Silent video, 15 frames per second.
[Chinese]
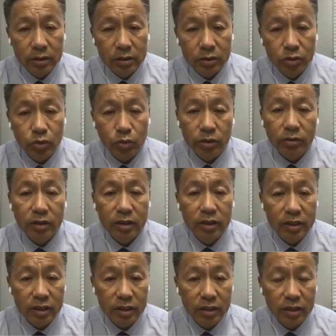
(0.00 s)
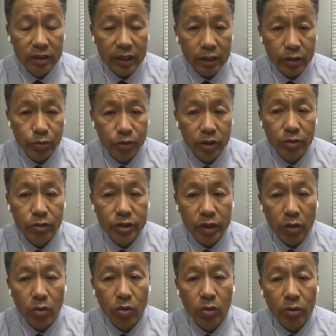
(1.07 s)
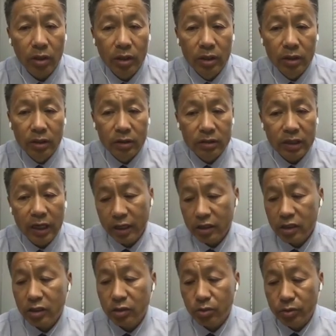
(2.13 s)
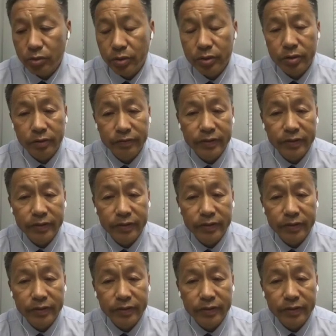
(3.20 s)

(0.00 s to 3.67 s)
肿瘤的特征和它的预后效果，